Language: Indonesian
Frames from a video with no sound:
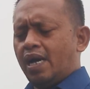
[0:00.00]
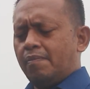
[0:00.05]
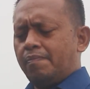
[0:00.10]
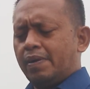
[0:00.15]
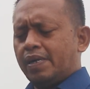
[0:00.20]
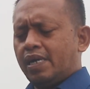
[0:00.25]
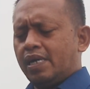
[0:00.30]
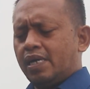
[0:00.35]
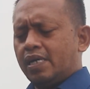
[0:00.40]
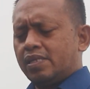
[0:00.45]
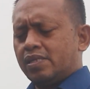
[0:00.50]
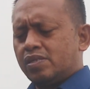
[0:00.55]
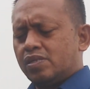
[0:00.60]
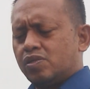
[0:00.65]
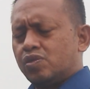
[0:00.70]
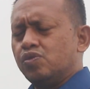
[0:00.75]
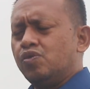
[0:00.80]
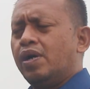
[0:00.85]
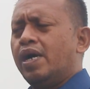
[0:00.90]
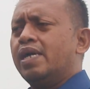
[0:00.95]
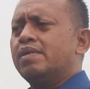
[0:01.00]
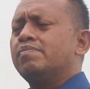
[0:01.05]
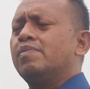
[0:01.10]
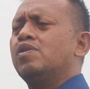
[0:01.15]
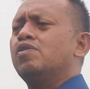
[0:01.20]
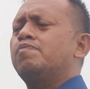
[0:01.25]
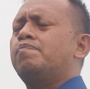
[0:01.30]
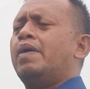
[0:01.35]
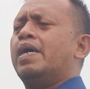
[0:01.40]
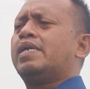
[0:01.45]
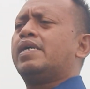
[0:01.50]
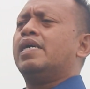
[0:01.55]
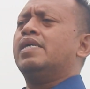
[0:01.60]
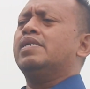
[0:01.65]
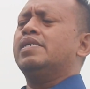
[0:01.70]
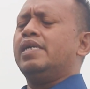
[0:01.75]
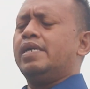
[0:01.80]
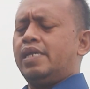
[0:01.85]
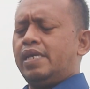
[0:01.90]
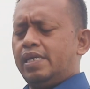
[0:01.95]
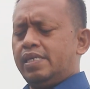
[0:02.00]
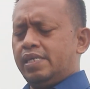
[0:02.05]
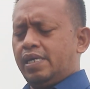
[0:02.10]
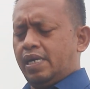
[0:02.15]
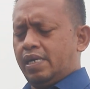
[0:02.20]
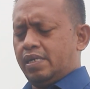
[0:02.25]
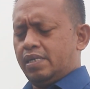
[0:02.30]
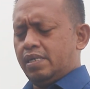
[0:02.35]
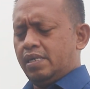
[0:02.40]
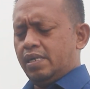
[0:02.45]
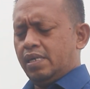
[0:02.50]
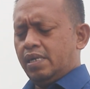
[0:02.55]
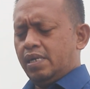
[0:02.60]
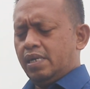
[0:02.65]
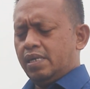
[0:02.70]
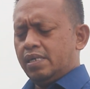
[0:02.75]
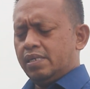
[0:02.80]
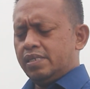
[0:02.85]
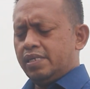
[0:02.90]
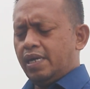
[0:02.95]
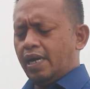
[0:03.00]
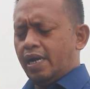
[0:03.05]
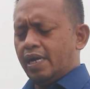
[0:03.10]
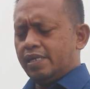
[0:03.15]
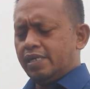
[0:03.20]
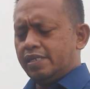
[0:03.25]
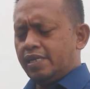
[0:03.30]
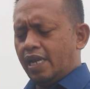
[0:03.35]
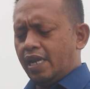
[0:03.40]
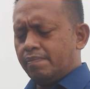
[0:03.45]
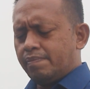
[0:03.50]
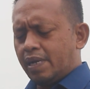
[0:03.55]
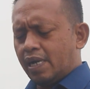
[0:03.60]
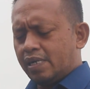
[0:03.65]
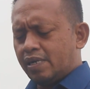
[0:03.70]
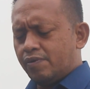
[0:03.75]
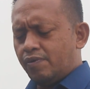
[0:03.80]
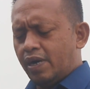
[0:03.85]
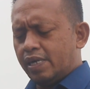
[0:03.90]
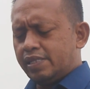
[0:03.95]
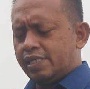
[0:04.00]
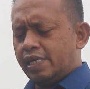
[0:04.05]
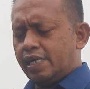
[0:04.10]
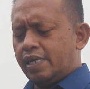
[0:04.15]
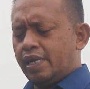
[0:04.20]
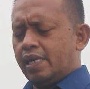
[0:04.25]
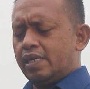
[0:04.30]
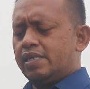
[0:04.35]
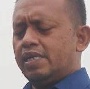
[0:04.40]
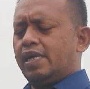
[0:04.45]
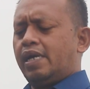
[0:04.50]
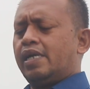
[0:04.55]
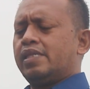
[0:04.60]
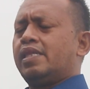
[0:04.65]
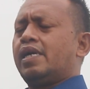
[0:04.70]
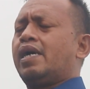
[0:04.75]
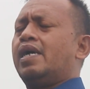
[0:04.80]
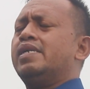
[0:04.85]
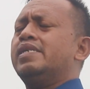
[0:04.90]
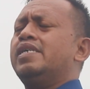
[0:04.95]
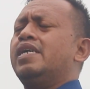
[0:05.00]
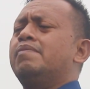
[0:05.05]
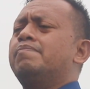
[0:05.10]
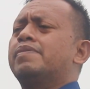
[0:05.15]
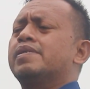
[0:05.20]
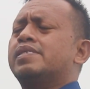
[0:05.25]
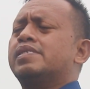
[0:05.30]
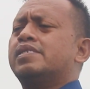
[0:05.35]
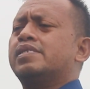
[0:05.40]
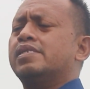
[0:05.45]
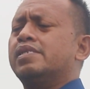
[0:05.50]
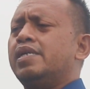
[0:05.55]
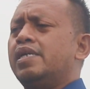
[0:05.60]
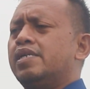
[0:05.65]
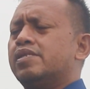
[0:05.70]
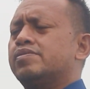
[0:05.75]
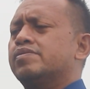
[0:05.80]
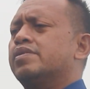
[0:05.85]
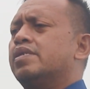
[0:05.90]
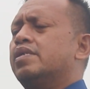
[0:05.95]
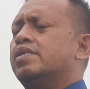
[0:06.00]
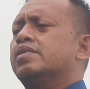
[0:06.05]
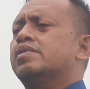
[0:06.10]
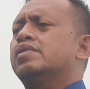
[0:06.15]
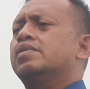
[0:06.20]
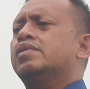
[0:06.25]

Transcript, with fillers: apakah Tuhan melupakan dirinya. Dia ada dalam kekhawatiran, dikatakan dia bersedih, Saudara.